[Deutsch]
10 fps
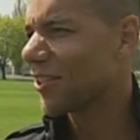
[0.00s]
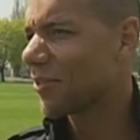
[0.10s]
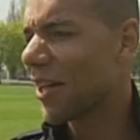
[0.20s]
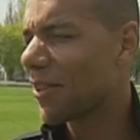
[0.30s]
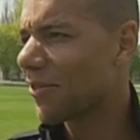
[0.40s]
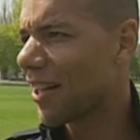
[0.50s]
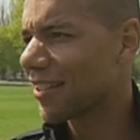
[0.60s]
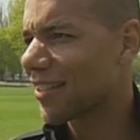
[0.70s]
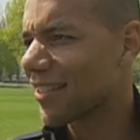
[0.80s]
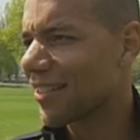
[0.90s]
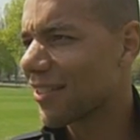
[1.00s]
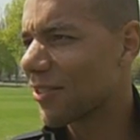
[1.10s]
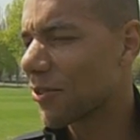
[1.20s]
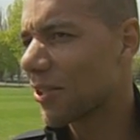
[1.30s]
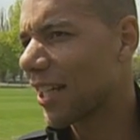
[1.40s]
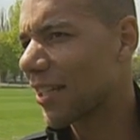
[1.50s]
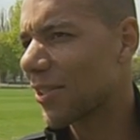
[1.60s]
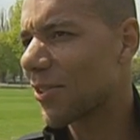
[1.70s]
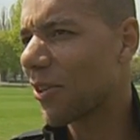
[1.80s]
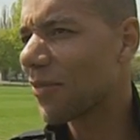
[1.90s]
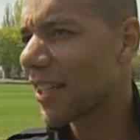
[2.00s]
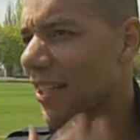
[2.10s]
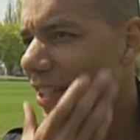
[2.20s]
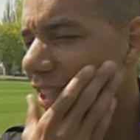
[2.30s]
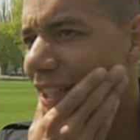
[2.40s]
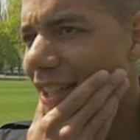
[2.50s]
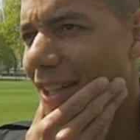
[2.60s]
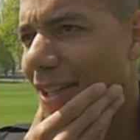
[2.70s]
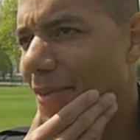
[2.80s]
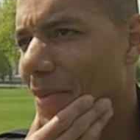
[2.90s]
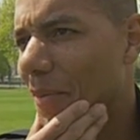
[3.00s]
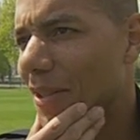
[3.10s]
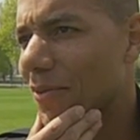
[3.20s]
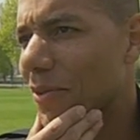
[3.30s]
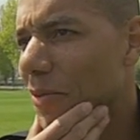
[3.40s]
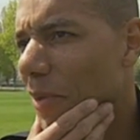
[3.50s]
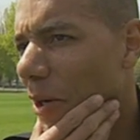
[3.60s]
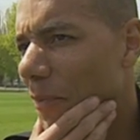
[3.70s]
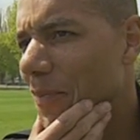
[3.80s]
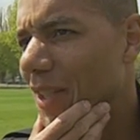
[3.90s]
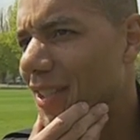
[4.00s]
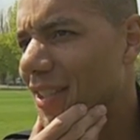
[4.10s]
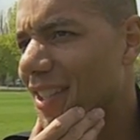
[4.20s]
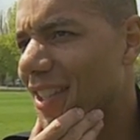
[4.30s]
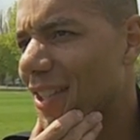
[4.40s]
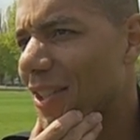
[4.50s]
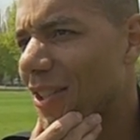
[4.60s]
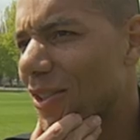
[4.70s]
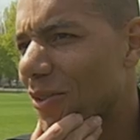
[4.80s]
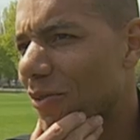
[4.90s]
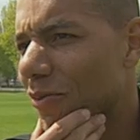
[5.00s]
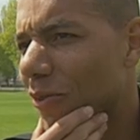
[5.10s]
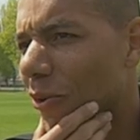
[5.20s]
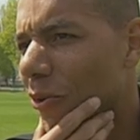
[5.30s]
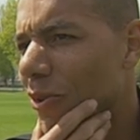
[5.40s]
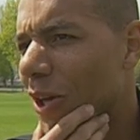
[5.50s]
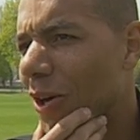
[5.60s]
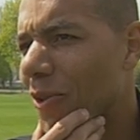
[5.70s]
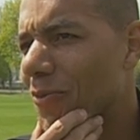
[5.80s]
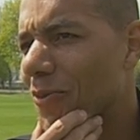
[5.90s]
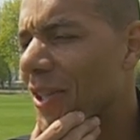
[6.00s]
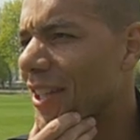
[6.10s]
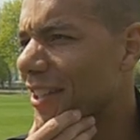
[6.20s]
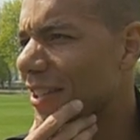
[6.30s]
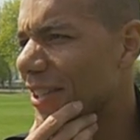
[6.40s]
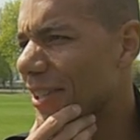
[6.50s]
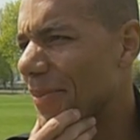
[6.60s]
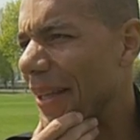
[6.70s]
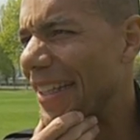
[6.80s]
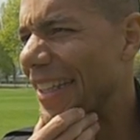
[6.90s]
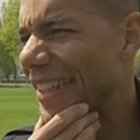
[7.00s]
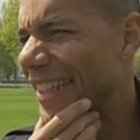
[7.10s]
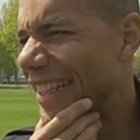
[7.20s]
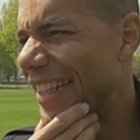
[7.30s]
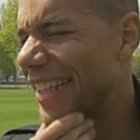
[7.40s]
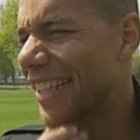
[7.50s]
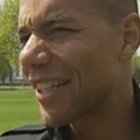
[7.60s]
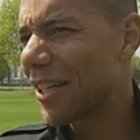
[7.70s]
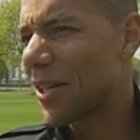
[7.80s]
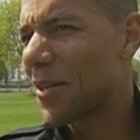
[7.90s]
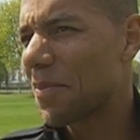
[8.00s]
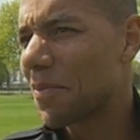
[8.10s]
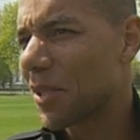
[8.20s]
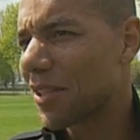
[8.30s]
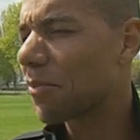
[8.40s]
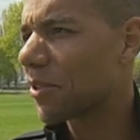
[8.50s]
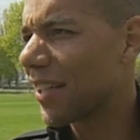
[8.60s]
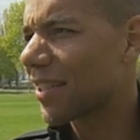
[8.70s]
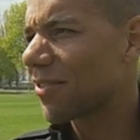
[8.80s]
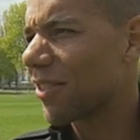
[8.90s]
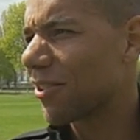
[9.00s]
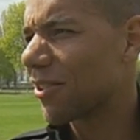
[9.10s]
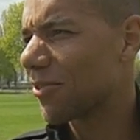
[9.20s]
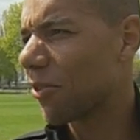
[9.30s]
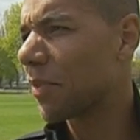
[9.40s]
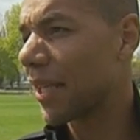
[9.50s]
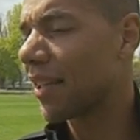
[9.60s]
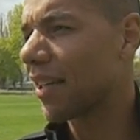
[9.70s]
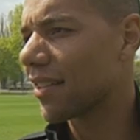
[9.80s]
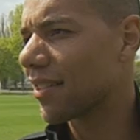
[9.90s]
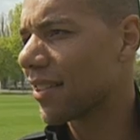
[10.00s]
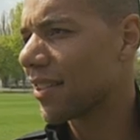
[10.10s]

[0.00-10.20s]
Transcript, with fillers: schweren Phasen durch die ganze Saison weg. Ähm, aber ich würde behaupten, dass äh, von Grund auf hier in Berlin ähm, es am schwersten war, von Beginn an.